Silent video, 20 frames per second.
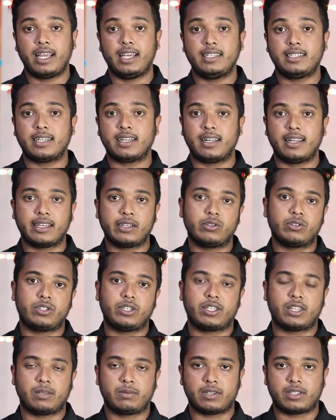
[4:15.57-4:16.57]
এই চ্যানেল থেকে কিছু
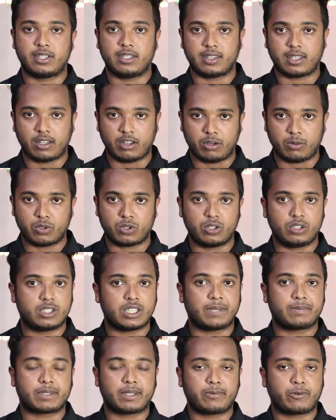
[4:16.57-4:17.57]
শিখতে পাচ্ছেন তাহলে অবশ্যই
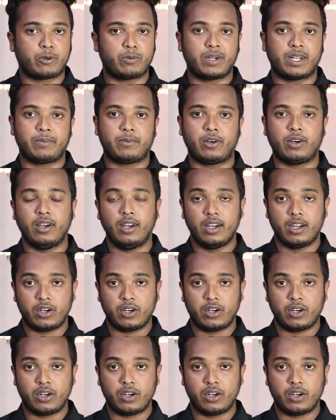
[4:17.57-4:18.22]
সাবস্ক্রাইব করবেন এবং